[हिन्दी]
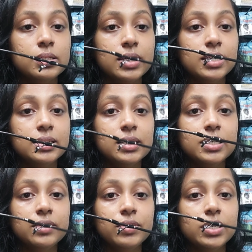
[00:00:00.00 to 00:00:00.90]

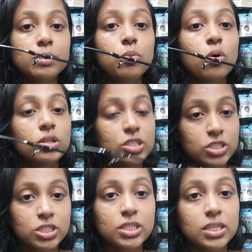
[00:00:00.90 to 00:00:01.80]
सेंसिटिविटी बहुत
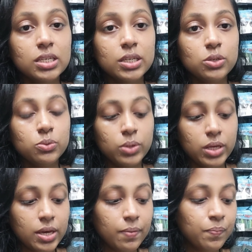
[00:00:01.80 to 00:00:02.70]
अच्छी दी गई हुई
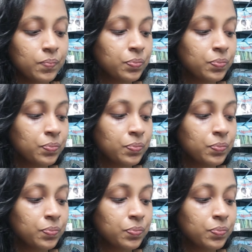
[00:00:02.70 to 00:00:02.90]
है